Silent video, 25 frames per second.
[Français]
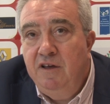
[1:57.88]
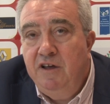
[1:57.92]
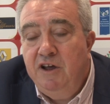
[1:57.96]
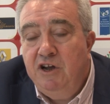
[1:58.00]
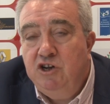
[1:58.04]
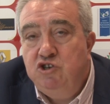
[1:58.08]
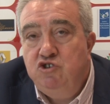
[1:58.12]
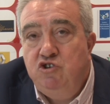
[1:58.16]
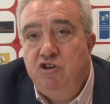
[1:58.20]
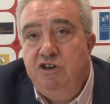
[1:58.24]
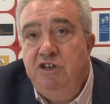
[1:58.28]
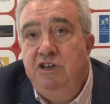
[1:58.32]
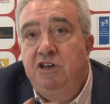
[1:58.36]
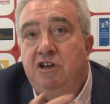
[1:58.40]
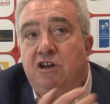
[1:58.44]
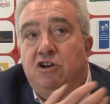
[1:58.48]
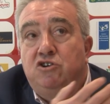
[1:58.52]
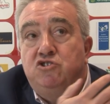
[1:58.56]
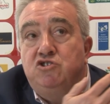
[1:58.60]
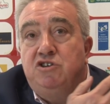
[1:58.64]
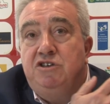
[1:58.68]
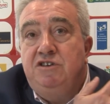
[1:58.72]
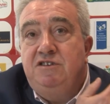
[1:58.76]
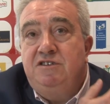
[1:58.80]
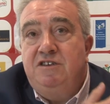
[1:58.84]
Et je dis,
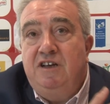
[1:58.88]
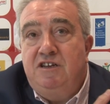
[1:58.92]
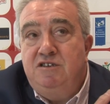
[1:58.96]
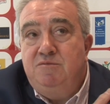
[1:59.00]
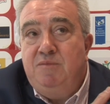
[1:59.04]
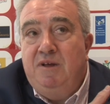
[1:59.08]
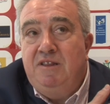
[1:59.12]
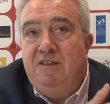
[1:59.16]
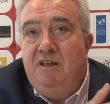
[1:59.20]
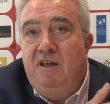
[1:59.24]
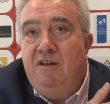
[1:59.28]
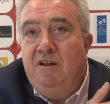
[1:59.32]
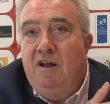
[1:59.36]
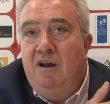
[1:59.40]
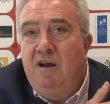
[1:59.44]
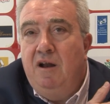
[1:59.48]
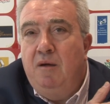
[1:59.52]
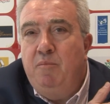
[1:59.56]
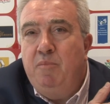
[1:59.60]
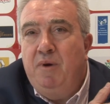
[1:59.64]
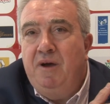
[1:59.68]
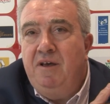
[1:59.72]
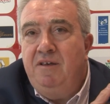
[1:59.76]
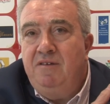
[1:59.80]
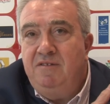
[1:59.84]
quand ça ce matin dans
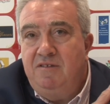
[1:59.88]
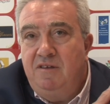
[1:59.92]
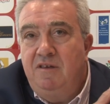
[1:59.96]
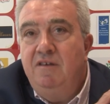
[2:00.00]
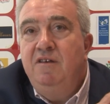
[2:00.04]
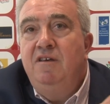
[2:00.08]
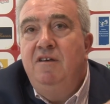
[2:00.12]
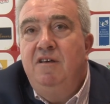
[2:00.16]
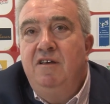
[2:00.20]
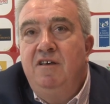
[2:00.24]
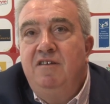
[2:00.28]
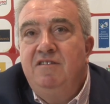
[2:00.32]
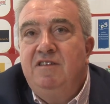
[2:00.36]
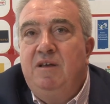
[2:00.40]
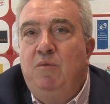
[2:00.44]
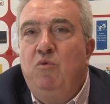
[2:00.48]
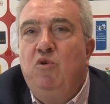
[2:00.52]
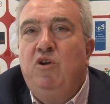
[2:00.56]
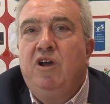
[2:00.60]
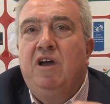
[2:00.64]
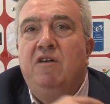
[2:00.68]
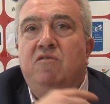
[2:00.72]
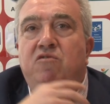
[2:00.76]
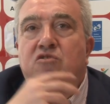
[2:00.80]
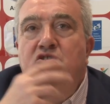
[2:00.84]
la presse, ça me
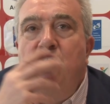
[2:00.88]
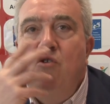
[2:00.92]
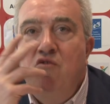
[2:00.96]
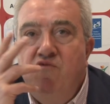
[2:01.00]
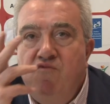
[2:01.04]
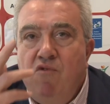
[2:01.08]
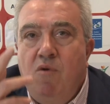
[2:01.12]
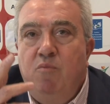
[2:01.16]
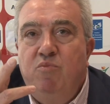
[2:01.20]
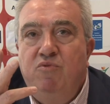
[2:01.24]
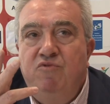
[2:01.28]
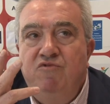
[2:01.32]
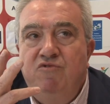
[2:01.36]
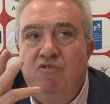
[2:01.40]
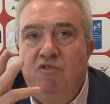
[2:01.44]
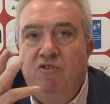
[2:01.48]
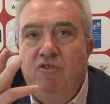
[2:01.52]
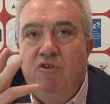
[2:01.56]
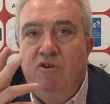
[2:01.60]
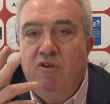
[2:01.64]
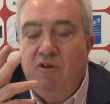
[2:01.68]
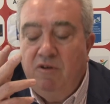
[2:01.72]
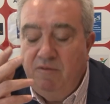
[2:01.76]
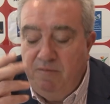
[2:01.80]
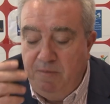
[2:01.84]
crève deux fois plus de
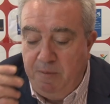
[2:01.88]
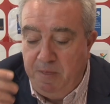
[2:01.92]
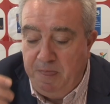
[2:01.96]
cœur.